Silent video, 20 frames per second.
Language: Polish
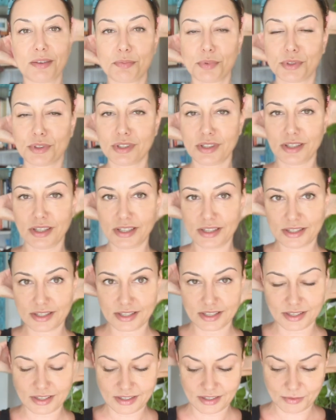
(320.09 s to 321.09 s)

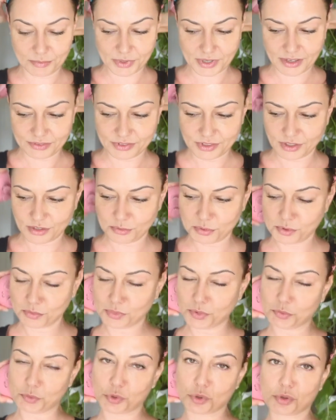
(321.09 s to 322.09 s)
potylicy naprawdę robią
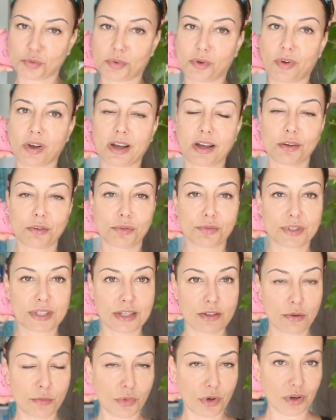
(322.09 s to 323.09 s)
nam dużo bałaganu w
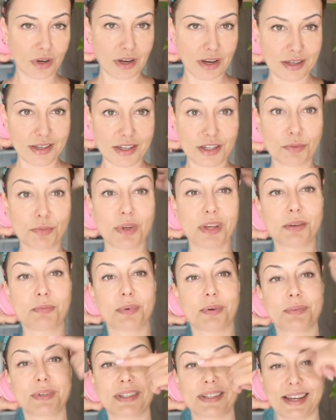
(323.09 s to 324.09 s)
całym organizmie i
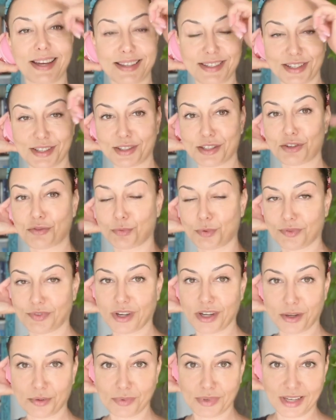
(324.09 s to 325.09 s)
pamiętajcie, też
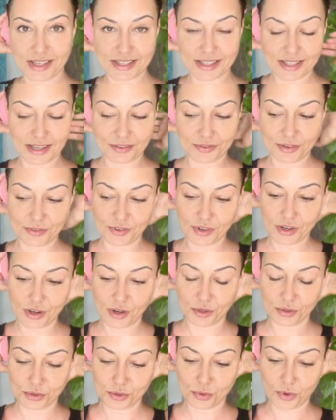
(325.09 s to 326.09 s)
wpływają na strefę
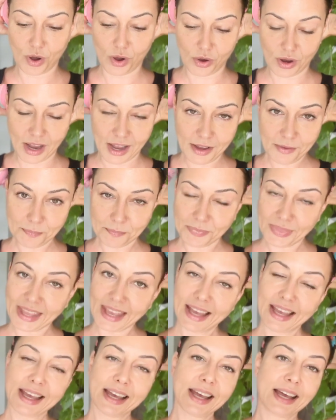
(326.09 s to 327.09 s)
wyglądu oka
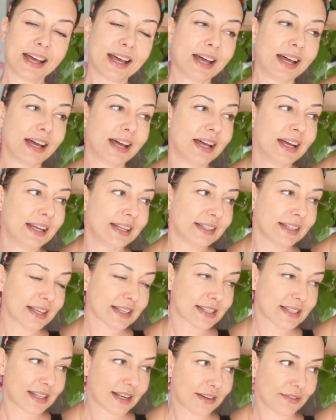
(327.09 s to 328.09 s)
na
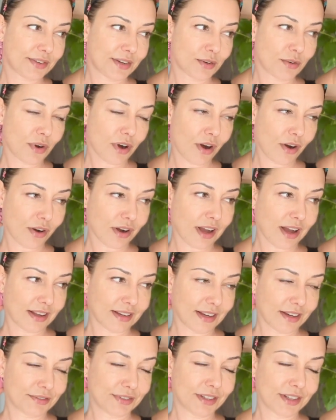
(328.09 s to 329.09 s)
strefę oka,
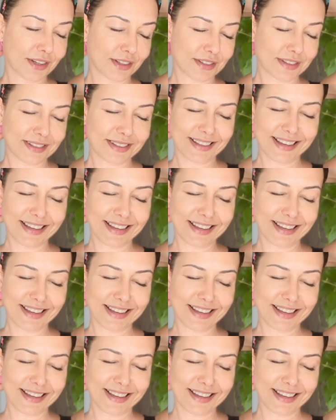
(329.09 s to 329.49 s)
na wygląd